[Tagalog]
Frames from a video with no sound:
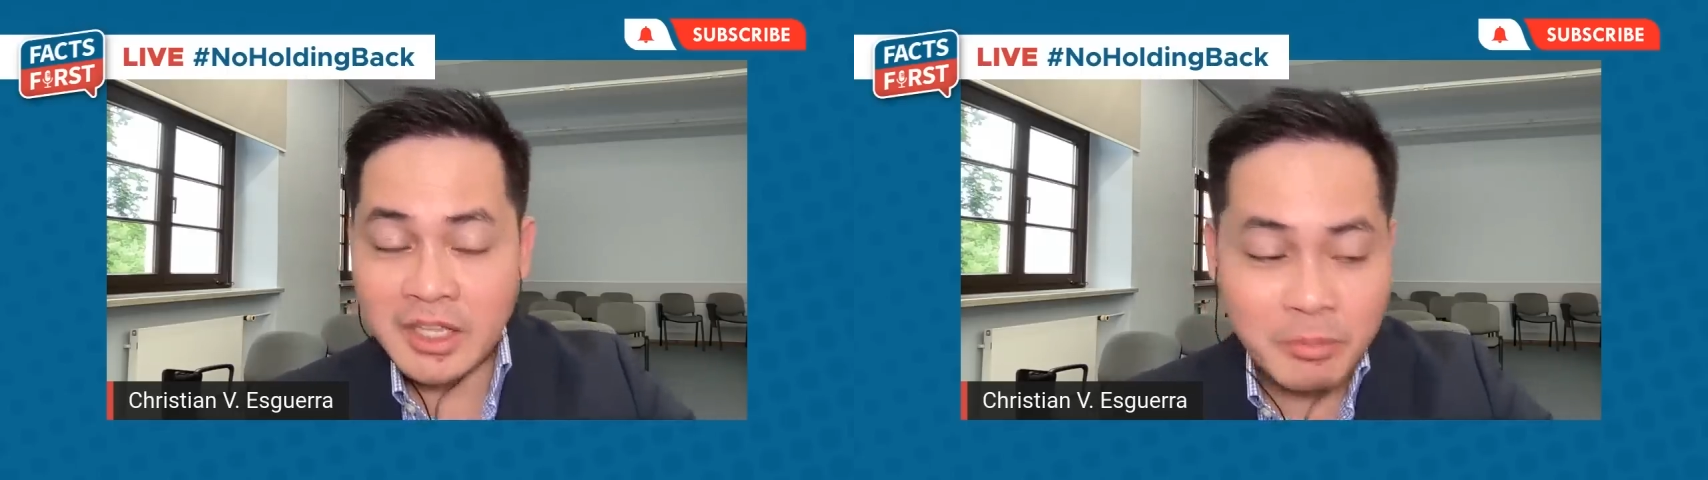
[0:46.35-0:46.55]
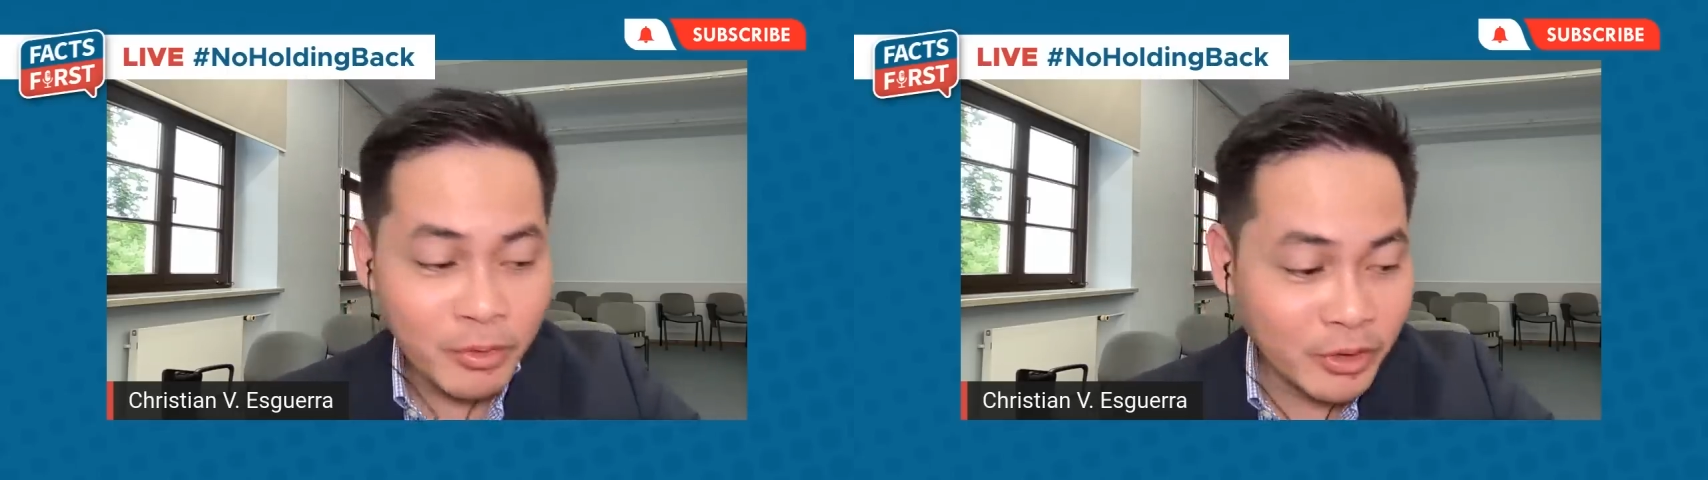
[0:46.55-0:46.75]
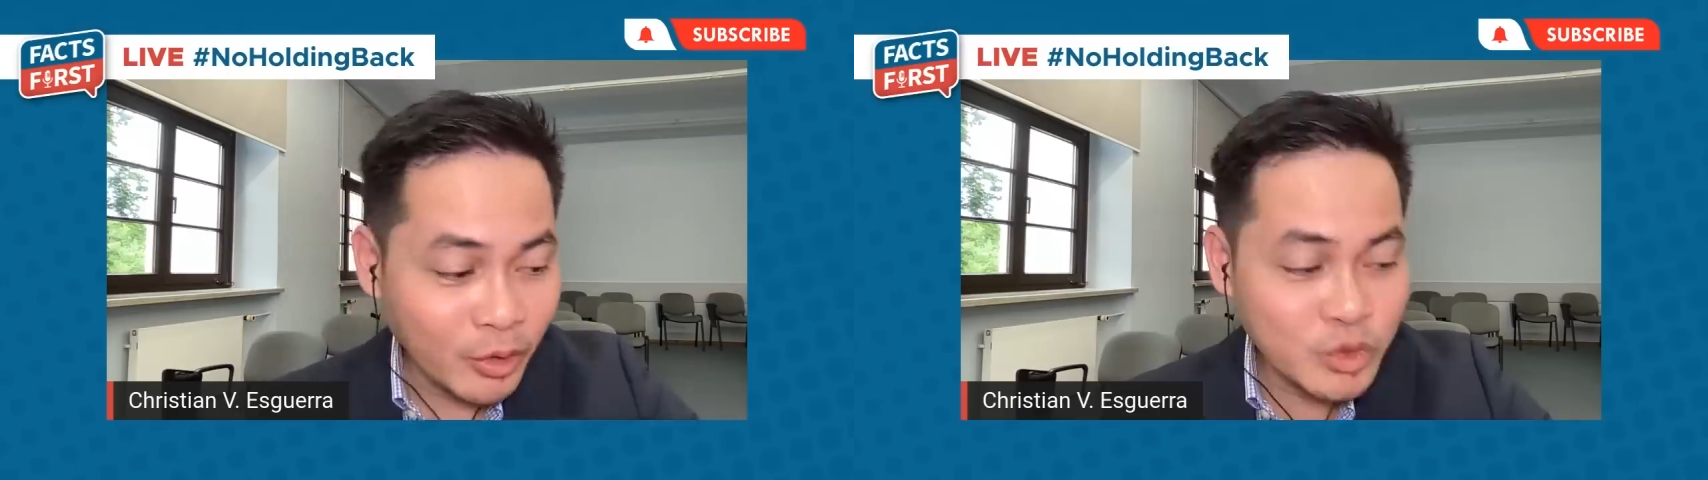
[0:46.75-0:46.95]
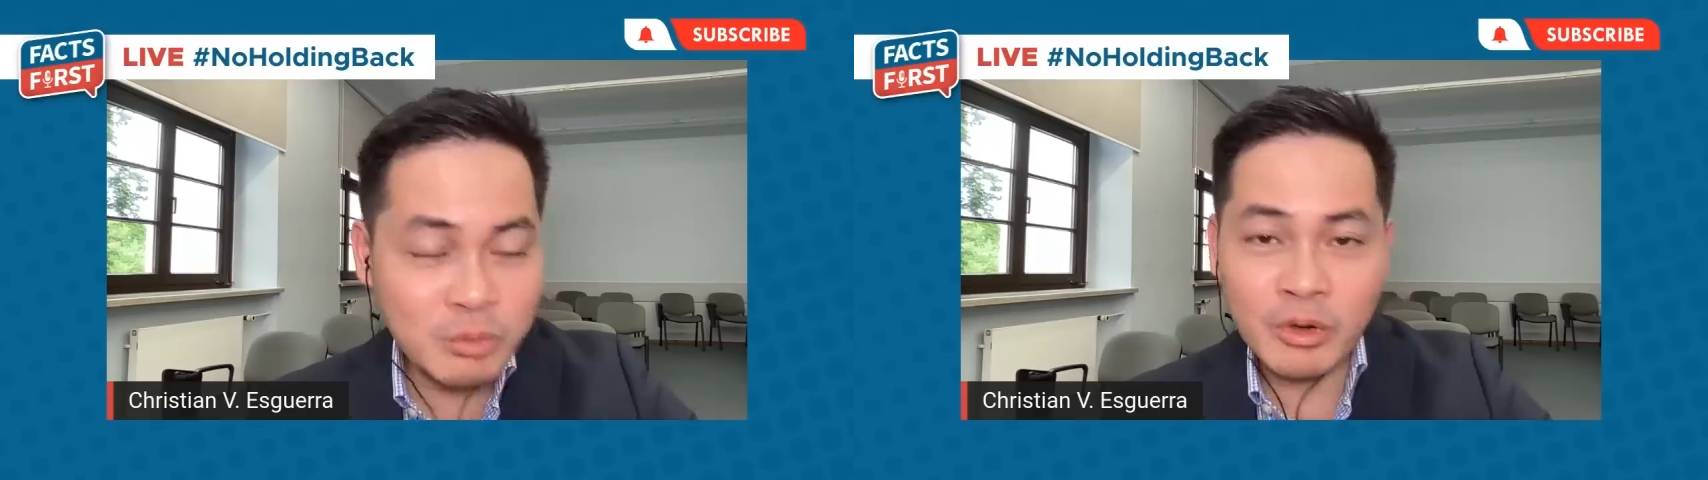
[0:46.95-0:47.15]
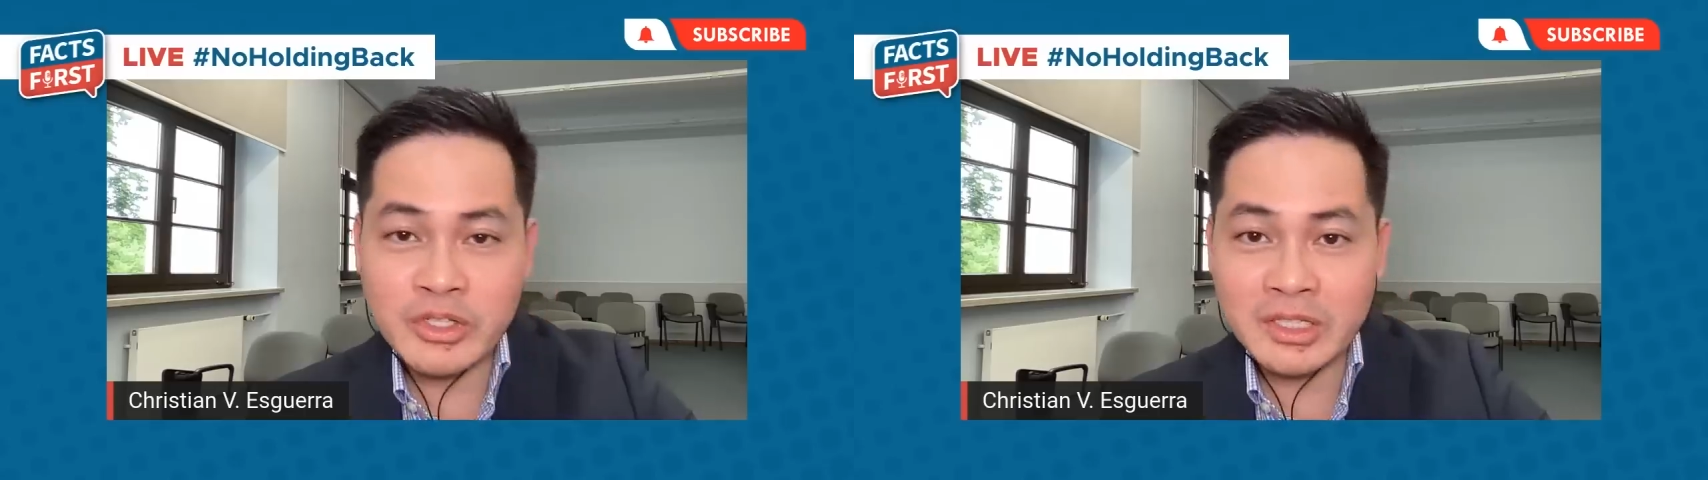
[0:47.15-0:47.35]
Hindi porke
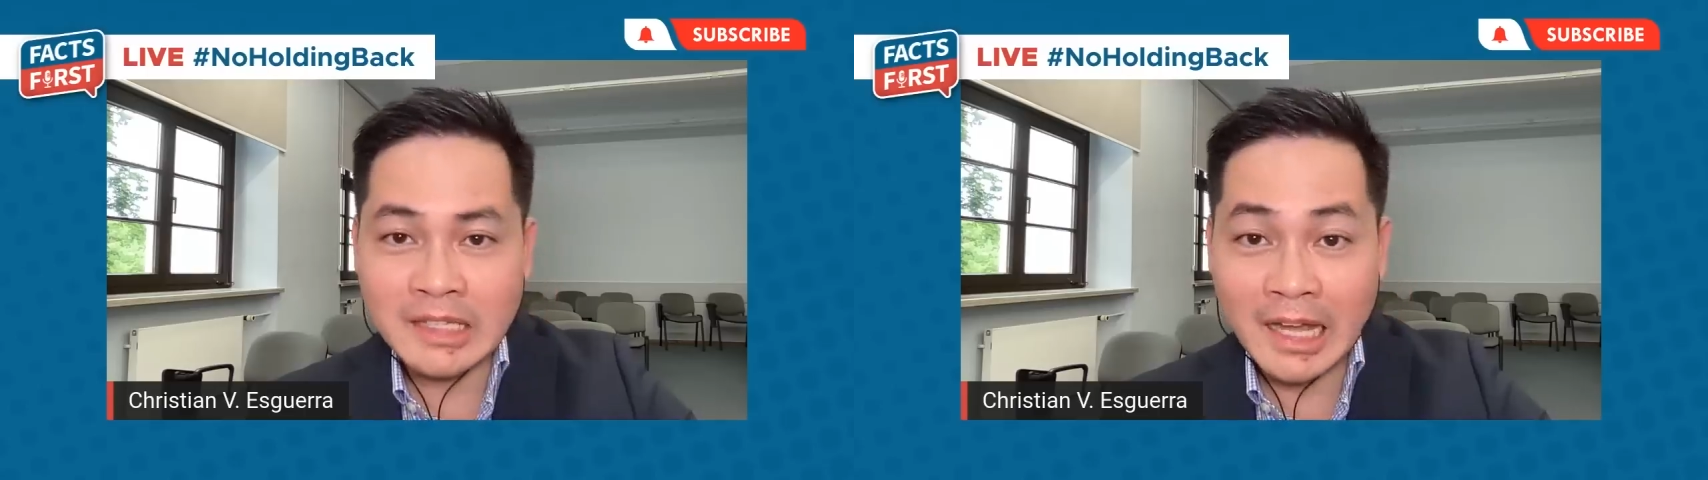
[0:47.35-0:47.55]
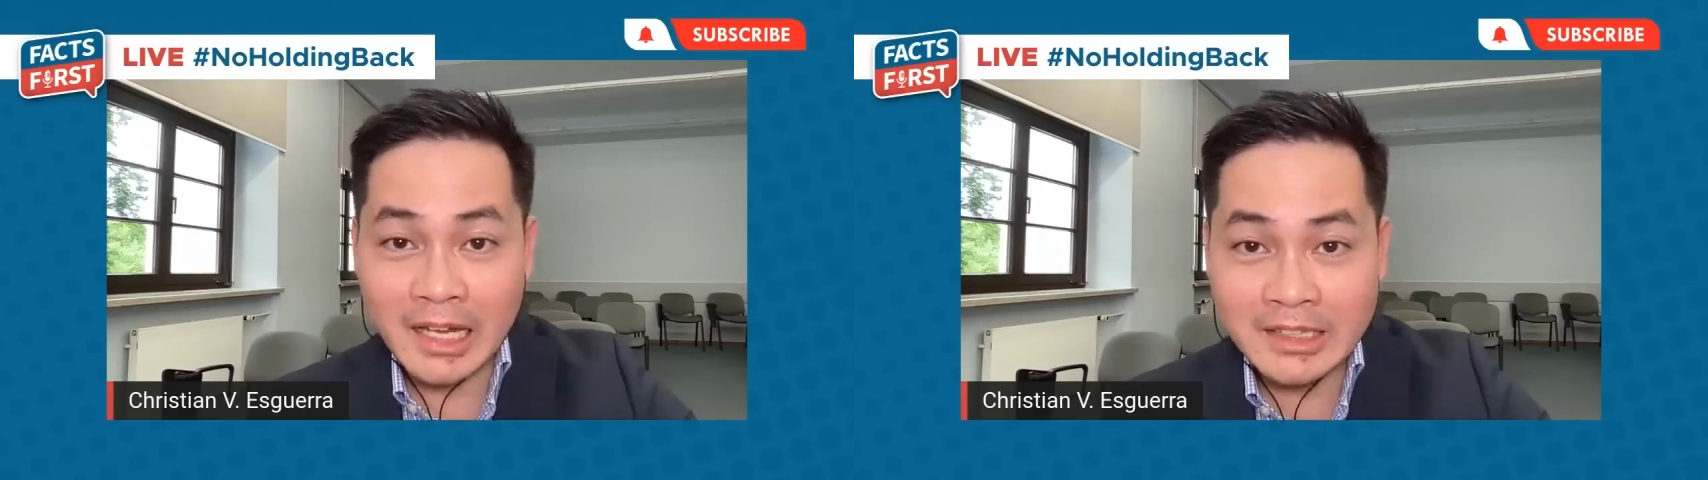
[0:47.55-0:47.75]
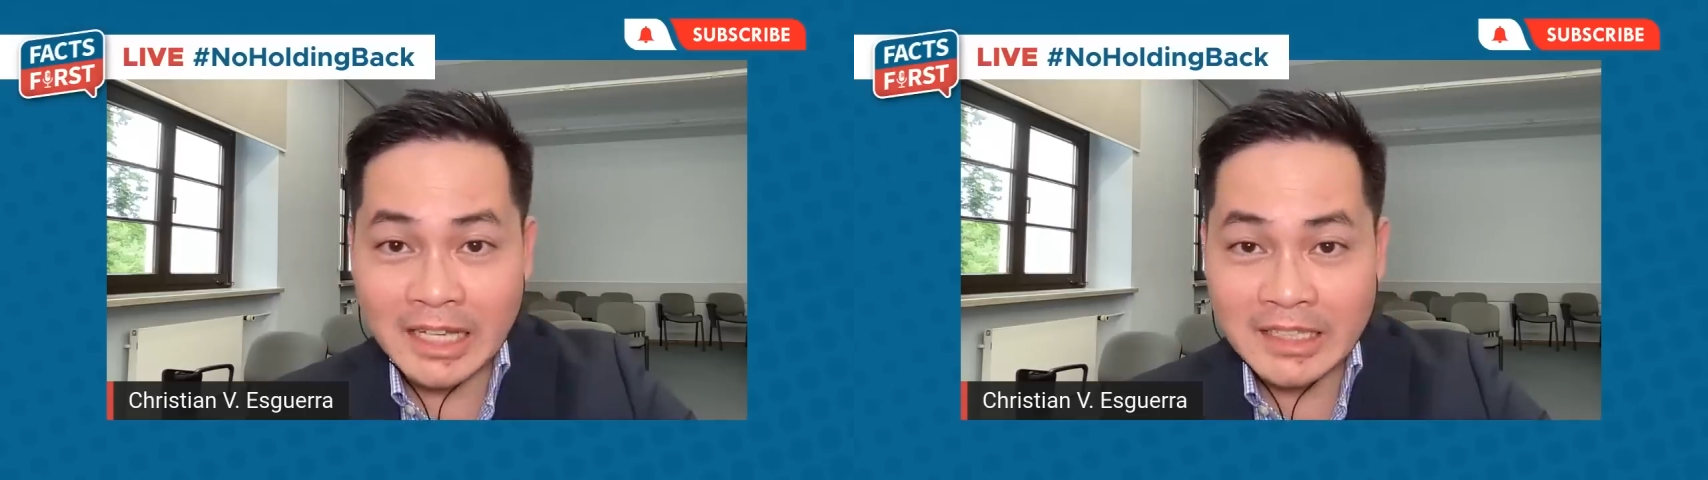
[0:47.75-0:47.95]
gusto mo lang siyang tanggalin,